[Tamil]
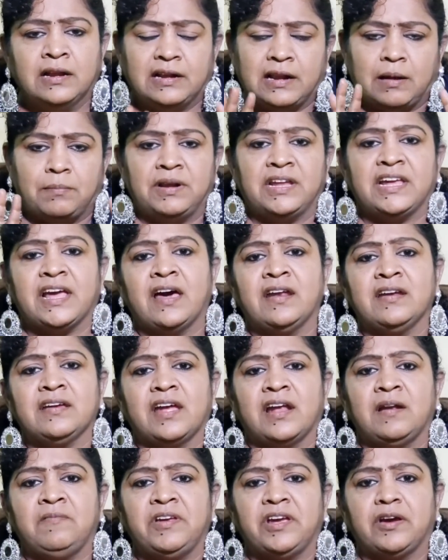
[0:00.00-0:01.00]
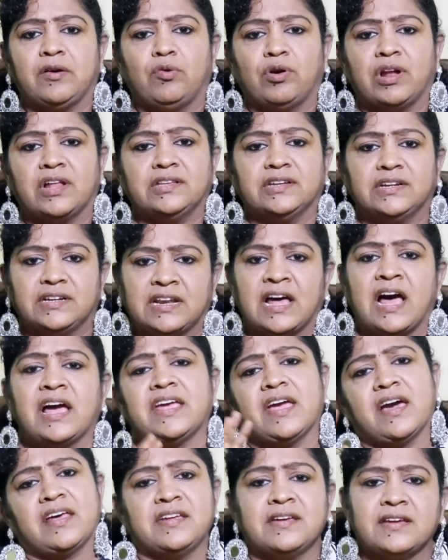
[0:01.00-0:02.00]
நம்மளை யாரும் கேள்வி கேட்கக்கூடாது
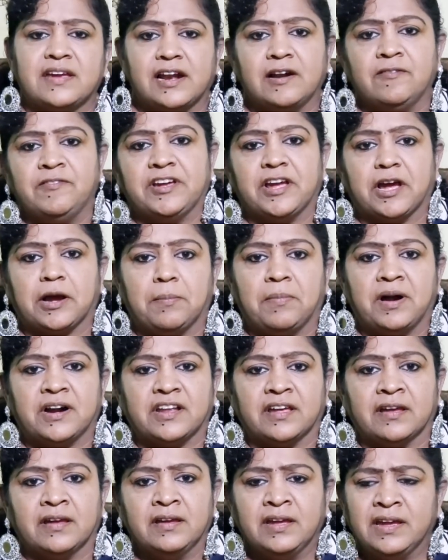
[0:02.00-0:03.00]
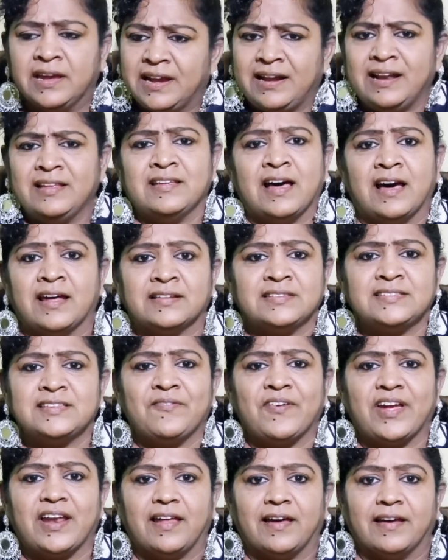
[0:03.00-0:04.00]
நான் யாரையும் கேள்வி கேட்க மாட்டேன் ஏன்னா அது அரசு
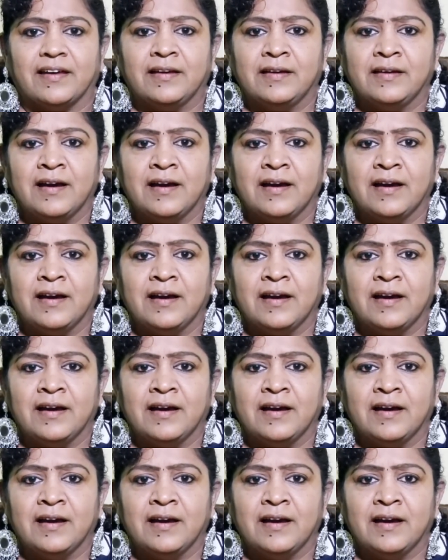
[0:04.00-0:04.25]
வேலை